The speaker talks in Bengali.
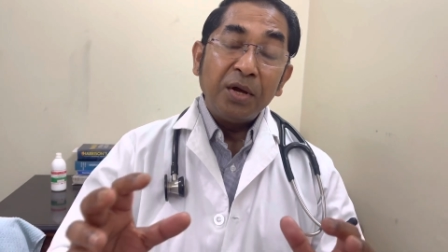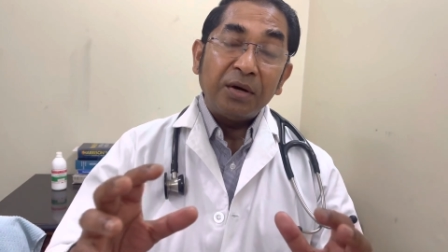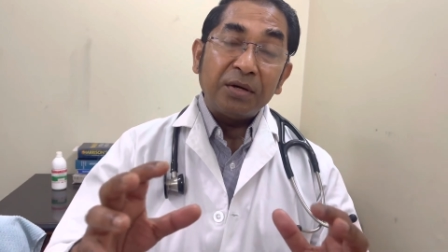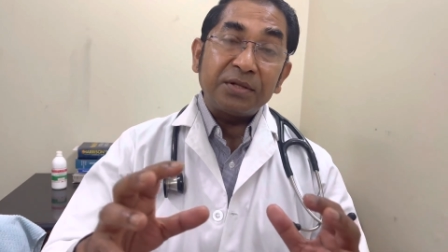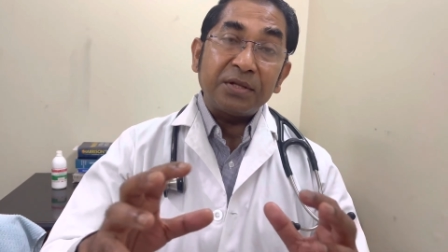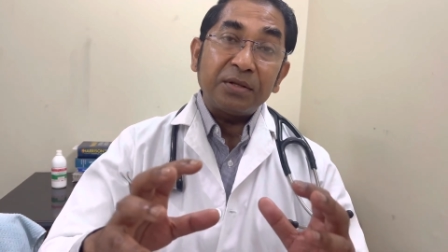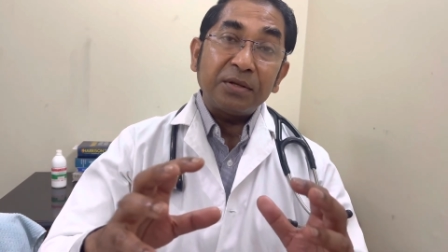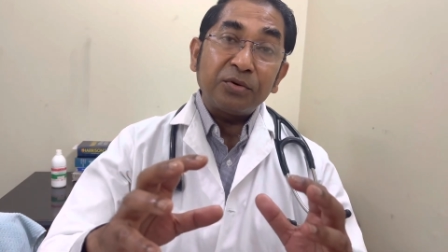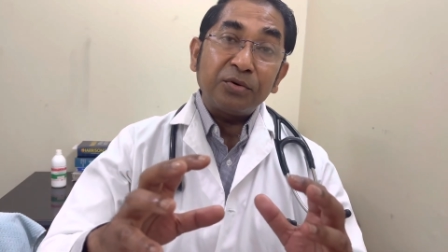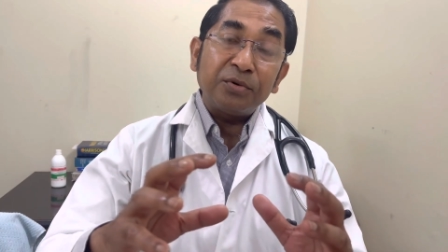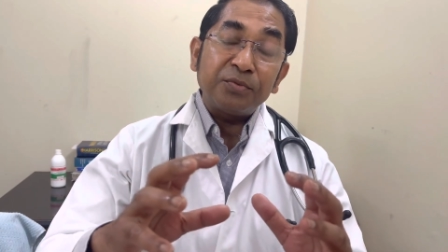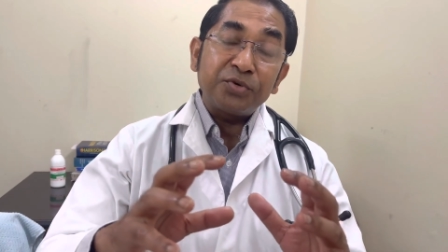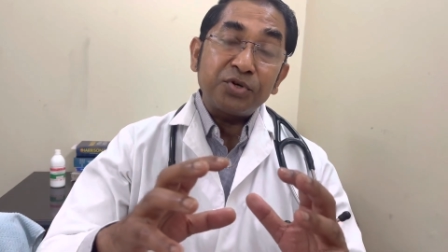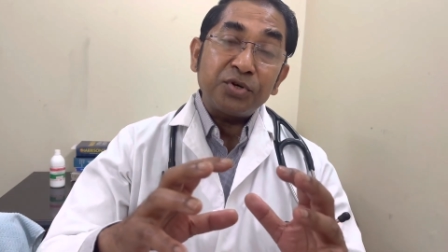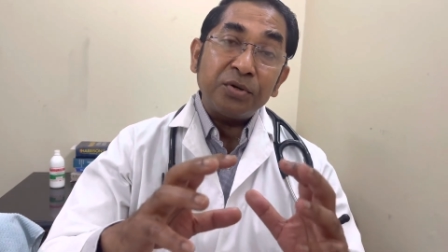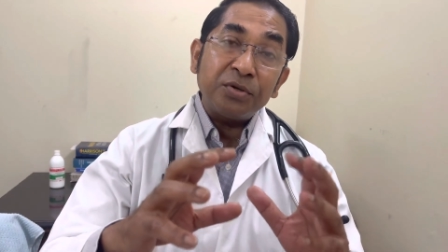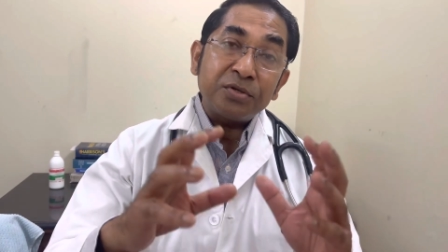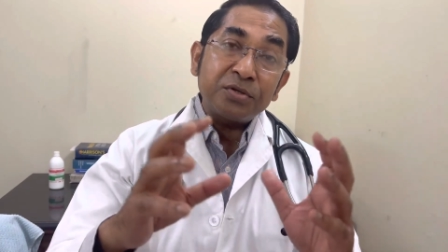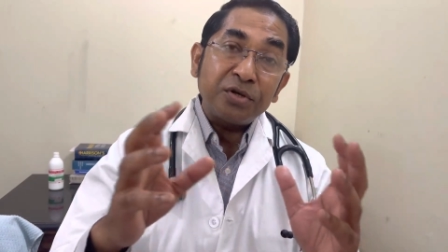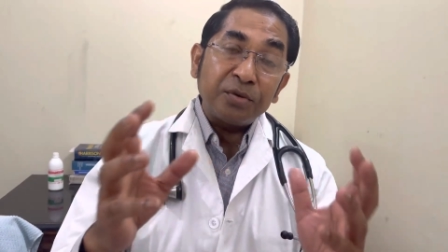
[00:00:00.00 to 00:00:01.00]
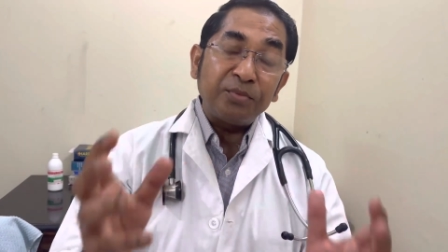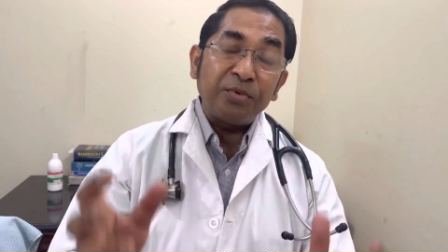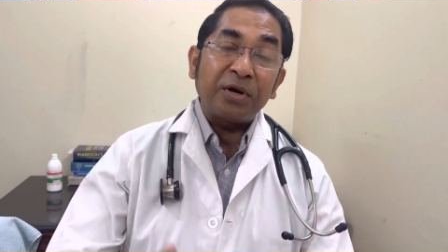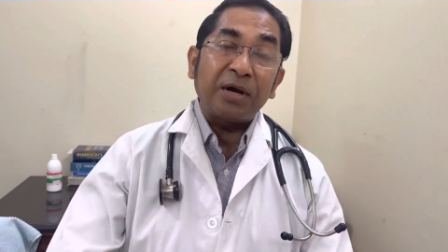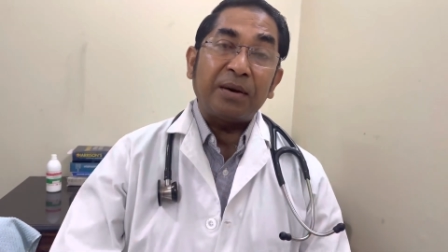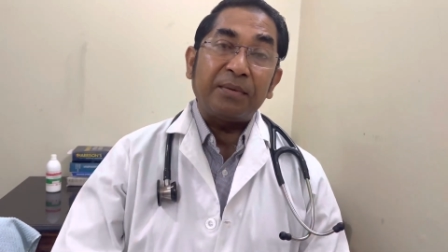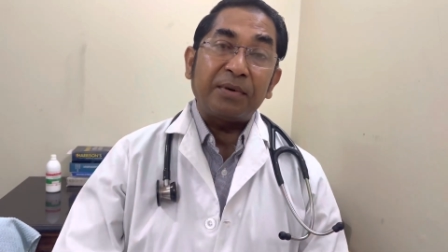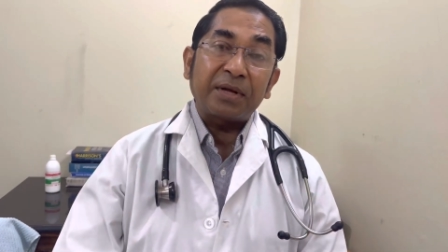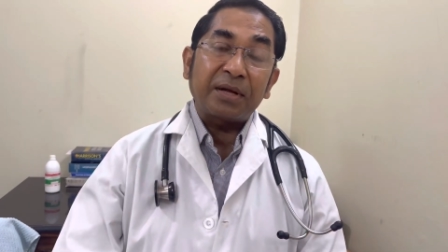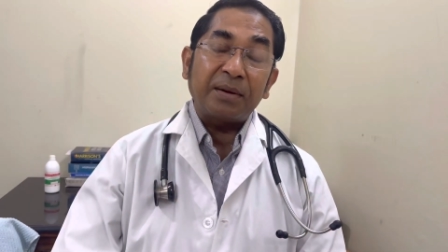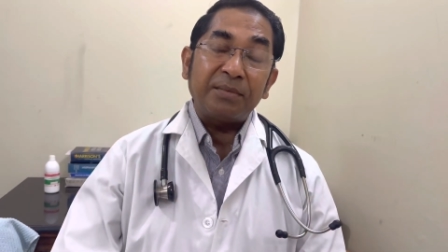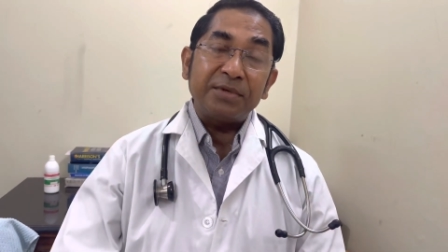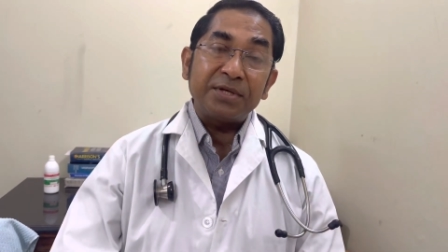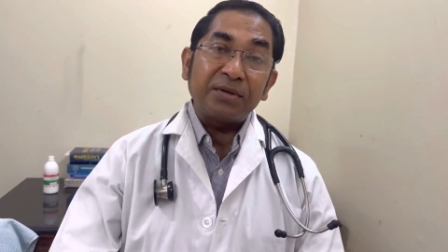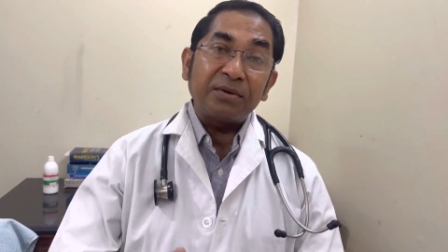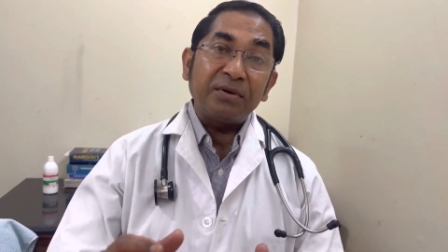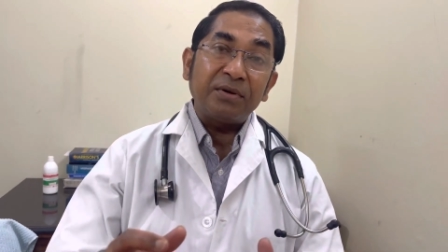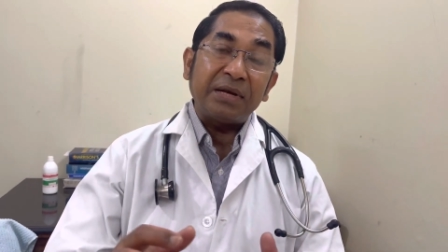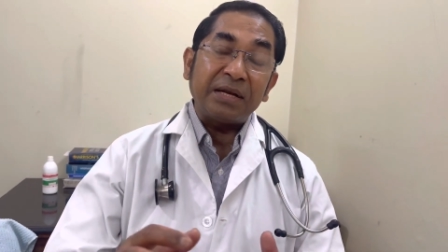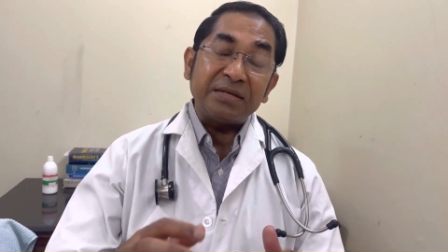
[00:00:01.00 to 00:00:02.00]
অর্থাৎ খুব সহজলভ্য খাবার খাবে
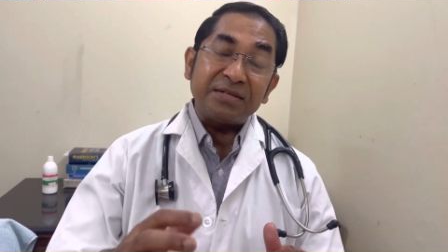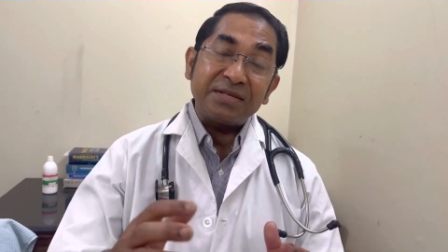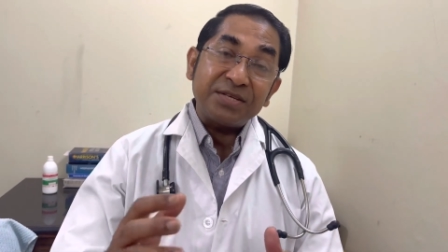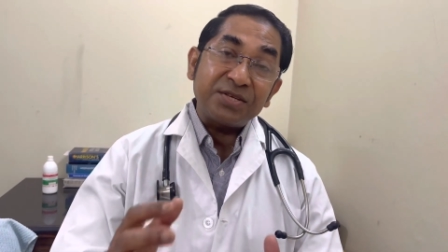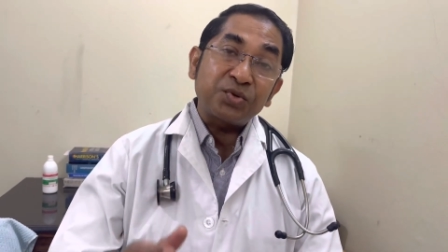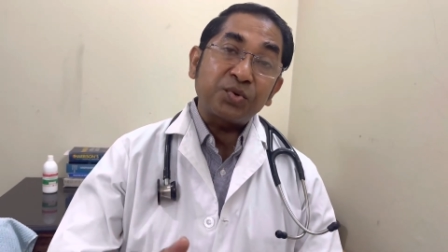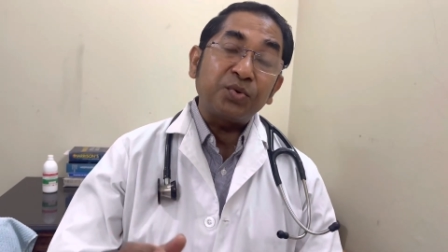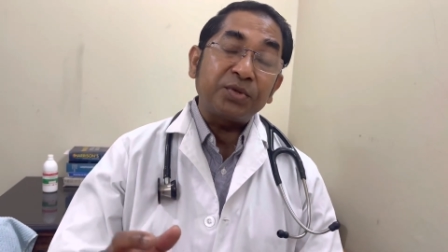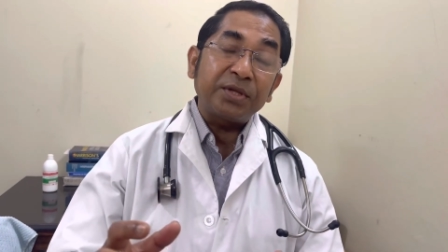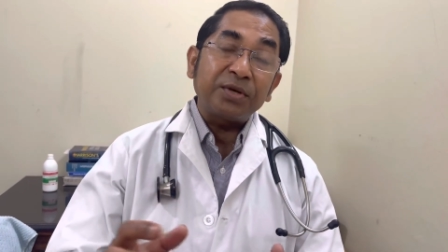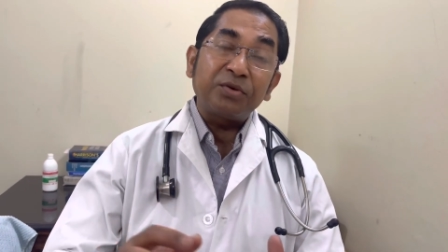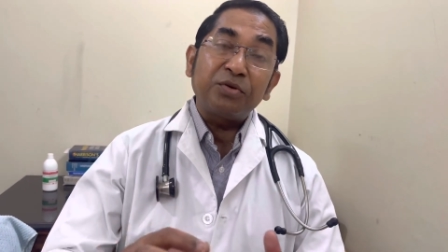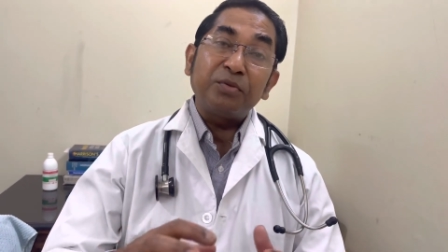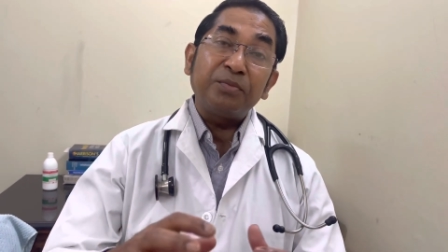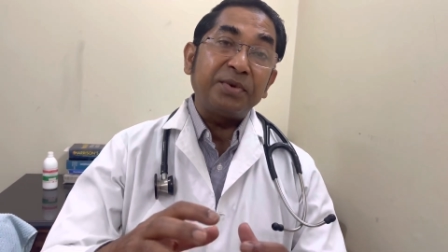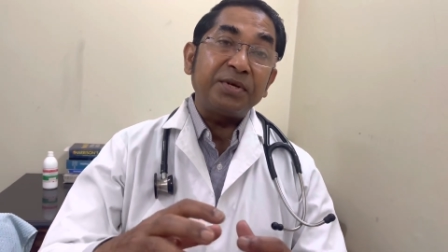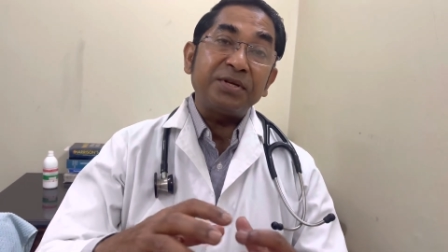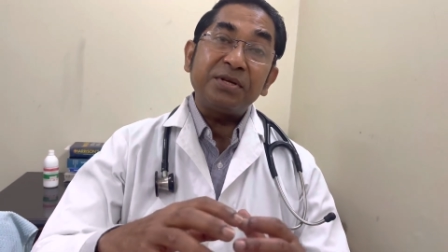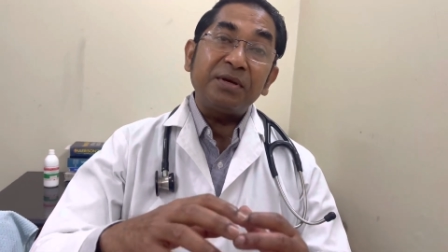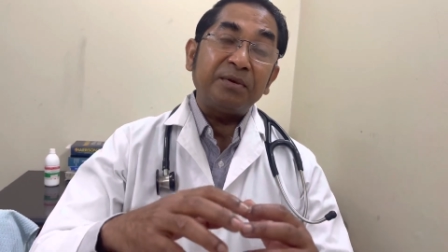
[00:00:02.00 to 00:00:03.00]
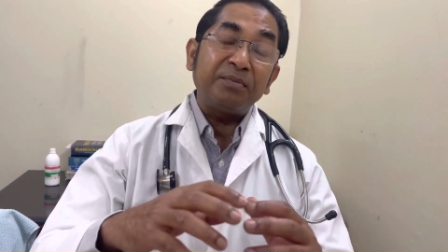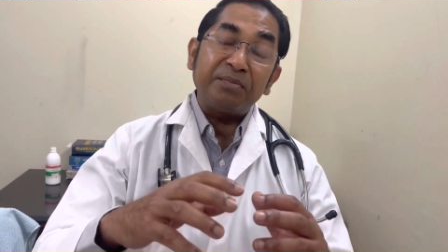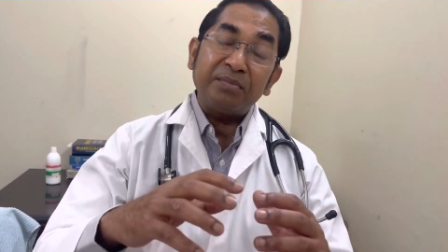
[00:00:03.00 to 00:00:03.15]
যেগুলো ডাইজেস্ট করতে খুব বেশি